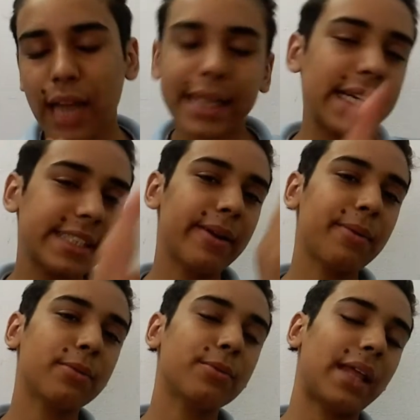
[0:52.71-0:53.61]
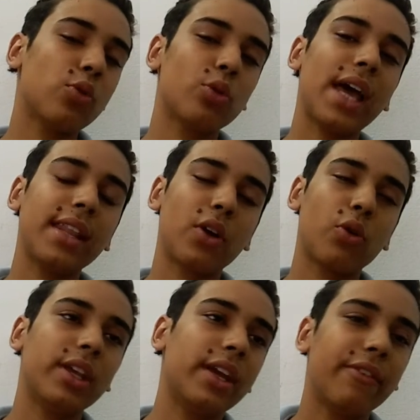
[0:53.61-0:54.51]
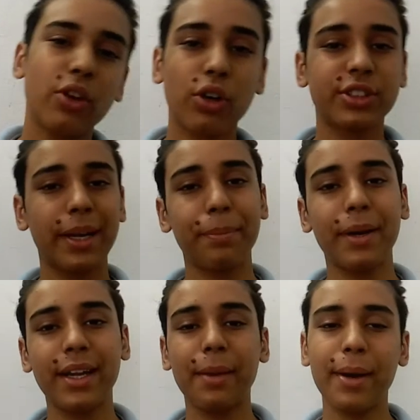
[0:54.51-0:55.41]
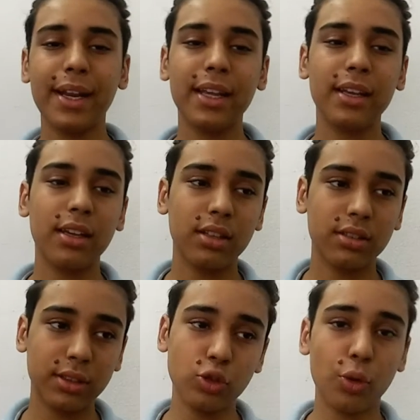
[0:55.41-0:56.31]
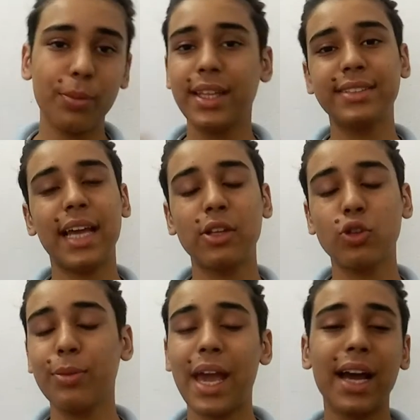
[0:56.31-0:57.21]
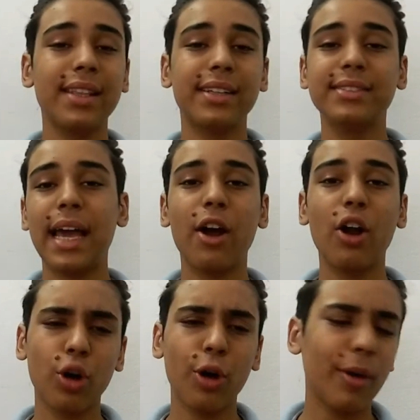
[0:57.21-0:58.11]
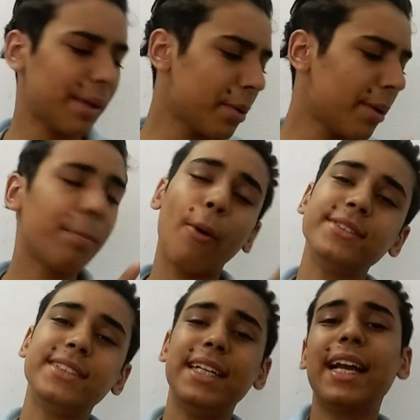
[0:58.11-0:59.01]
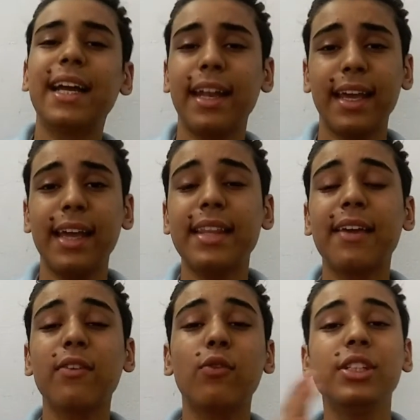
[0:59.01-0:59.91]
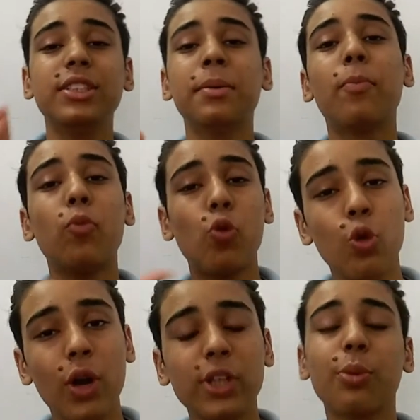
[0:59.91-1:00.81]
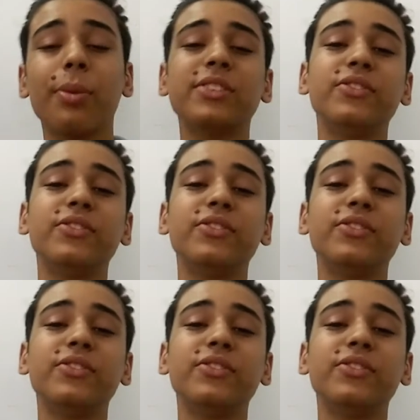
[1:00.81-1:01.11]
स्टार्ट करने से पहले बता दूँ क्या है देखो ये वीडियो को स्क्रिप्टेड नहीं है मैंने तो जो भी अंदर से जो भी आएगा अंदर से आएगा और थोड़े बहुत यहाँ पे पॉइंट लिख रखे हैं ताकि वो चीज़ें मैं भूलूँ ना जो भी